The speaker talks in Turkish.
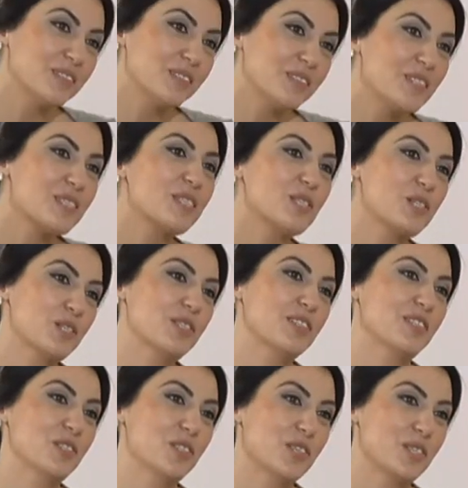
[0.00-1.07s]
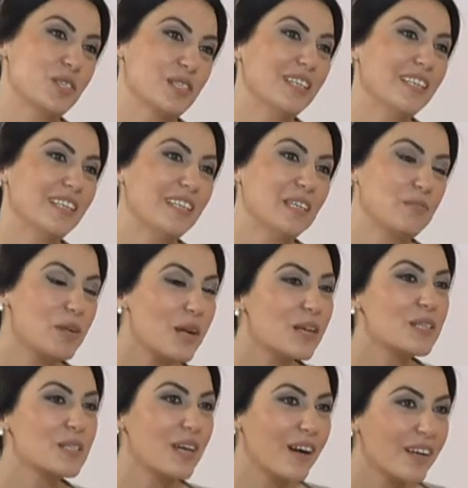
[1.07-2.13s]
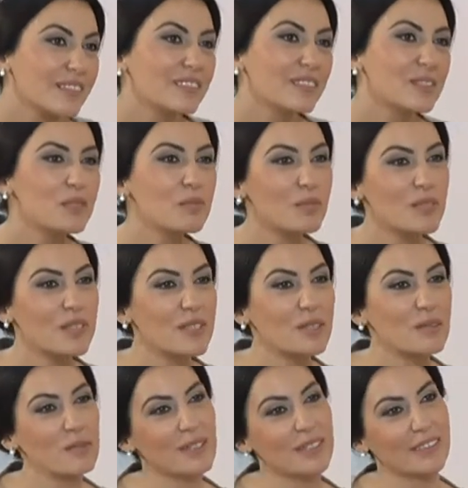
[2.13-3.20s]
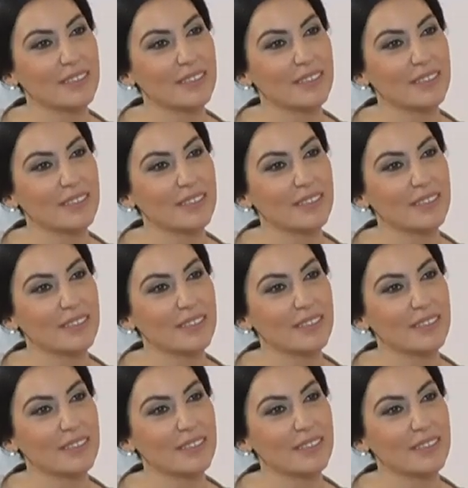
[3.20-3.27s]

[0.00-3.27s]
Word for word: nasıl işleteceğiz? Biraz aydınlatır mısınız Şimdi bizi? Şimdi bir